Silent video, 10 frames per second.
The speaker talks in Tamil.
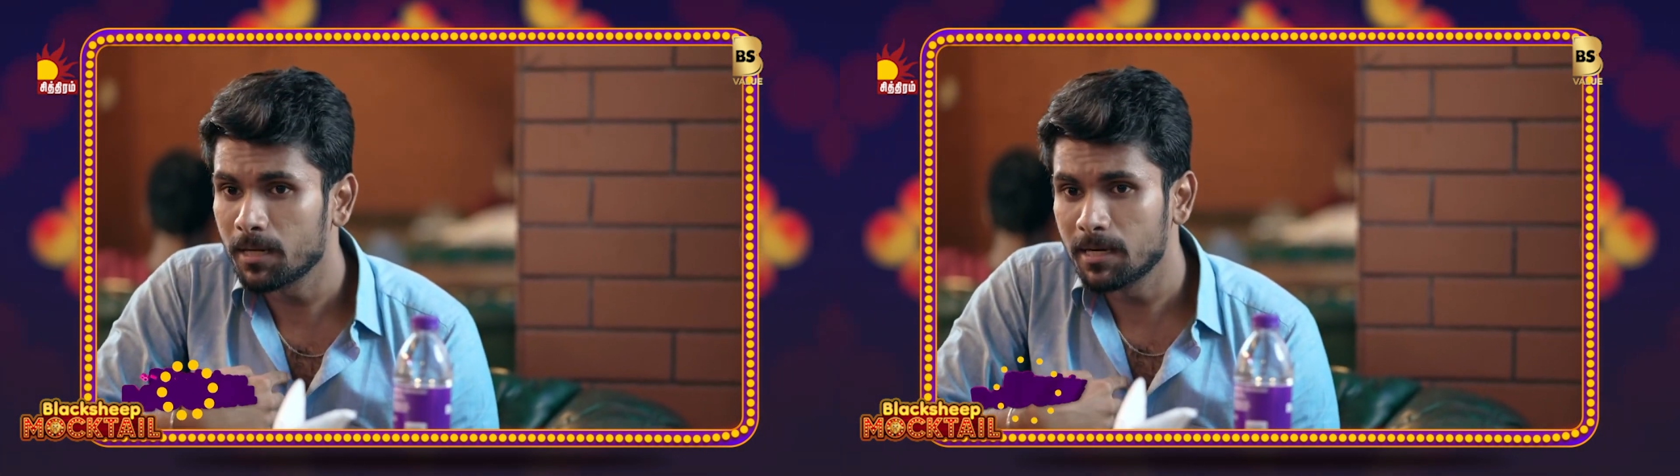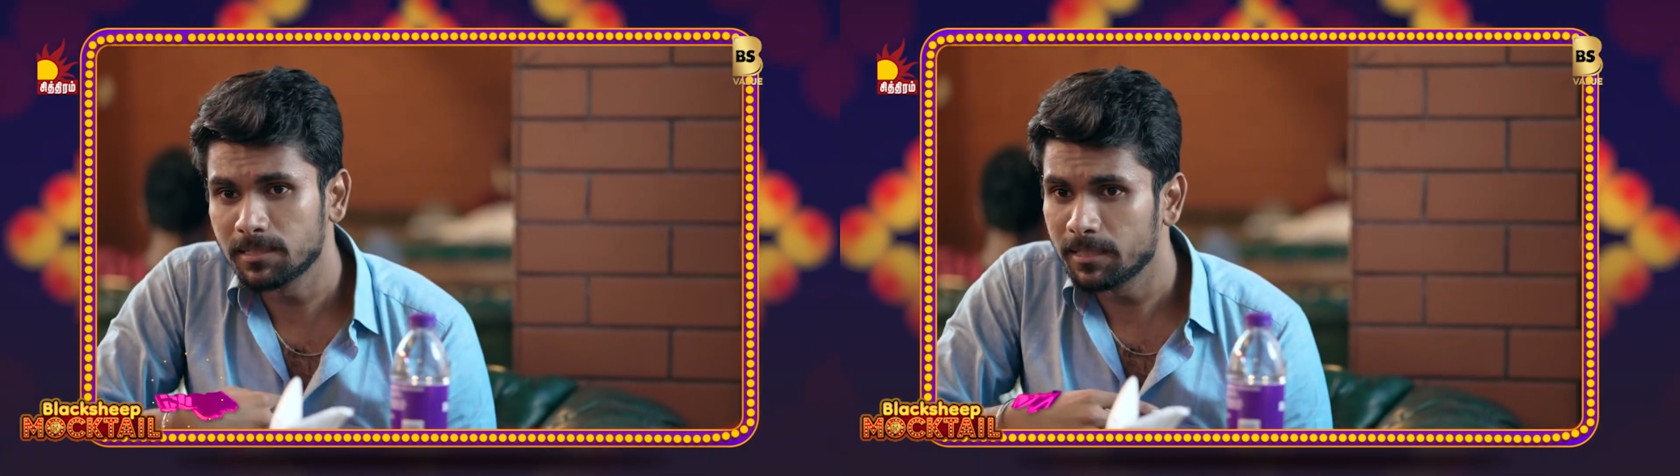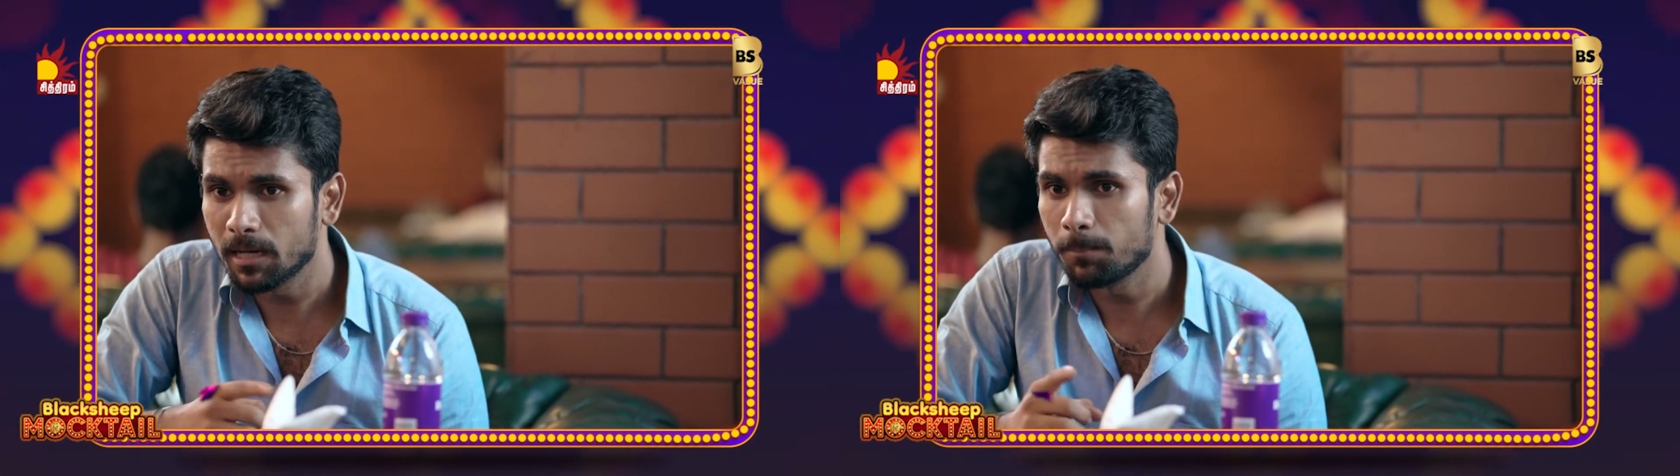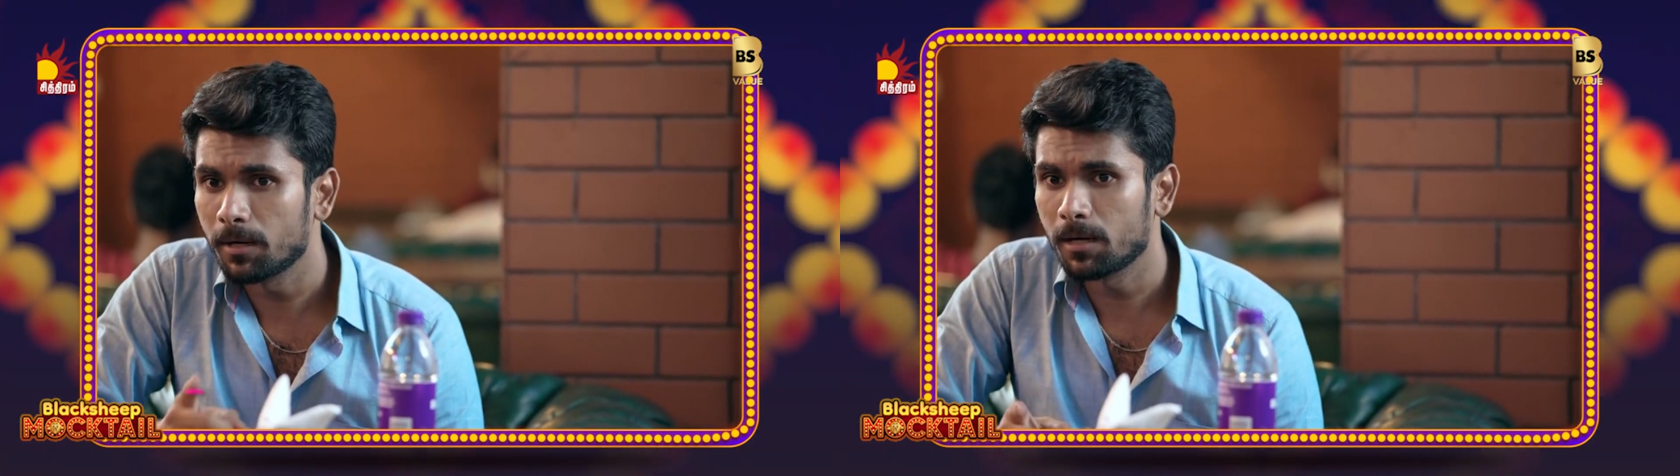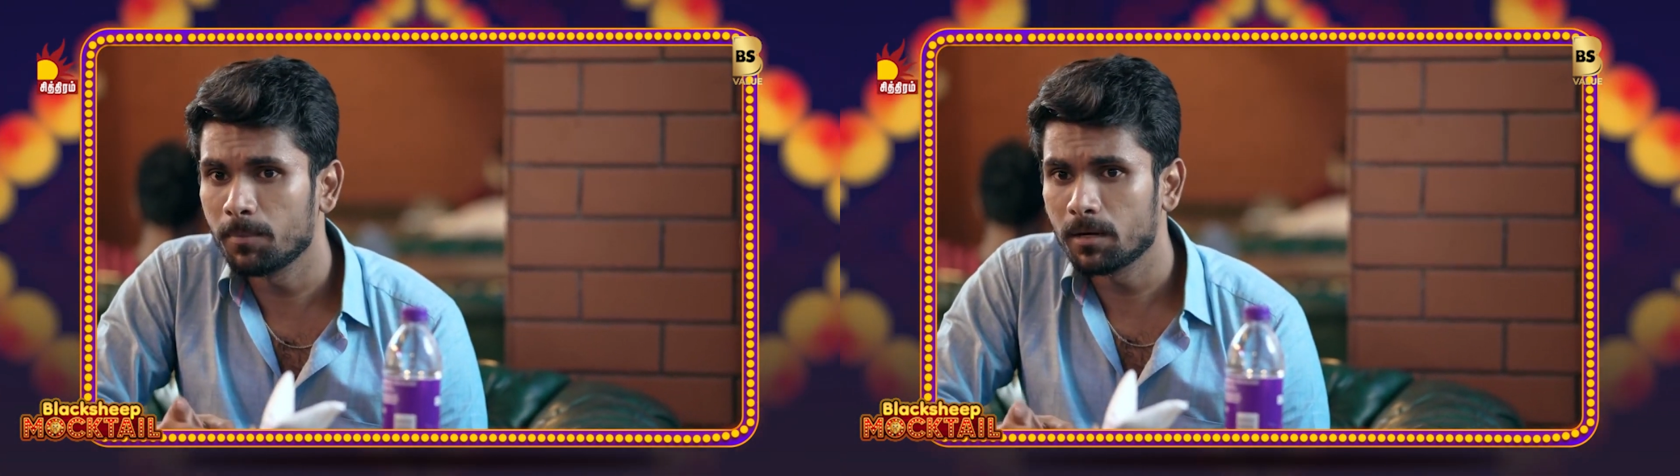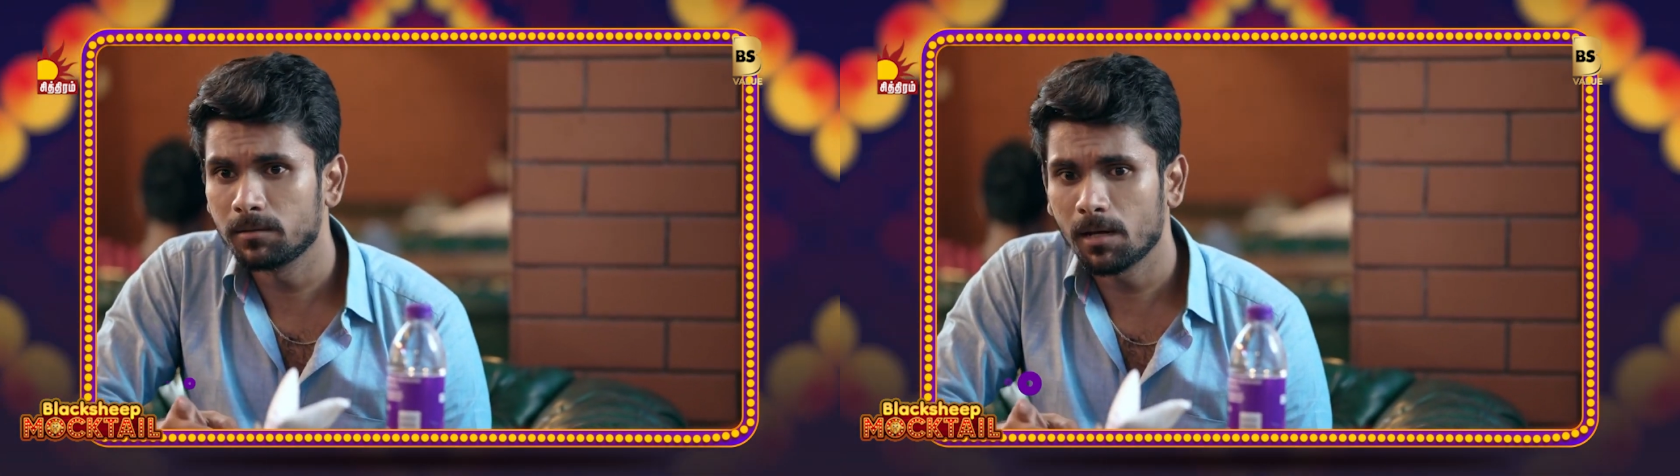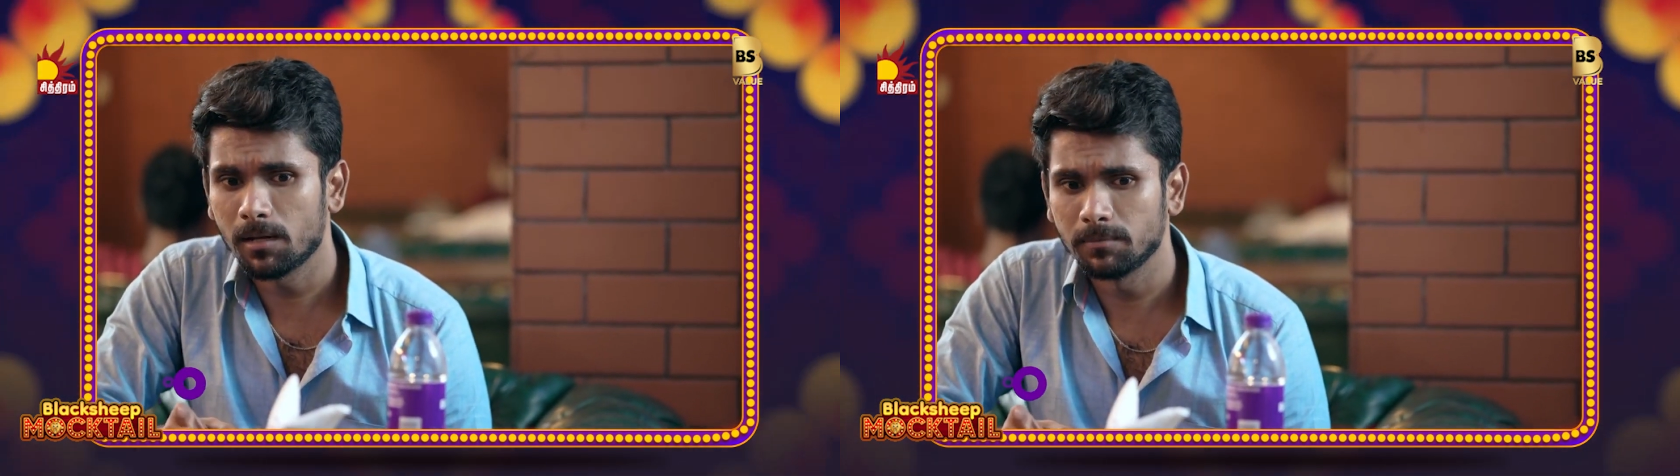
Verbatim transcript: நினச்சி நீ இதெல்லாம் பண்ணுற மாதிரி இருந்தா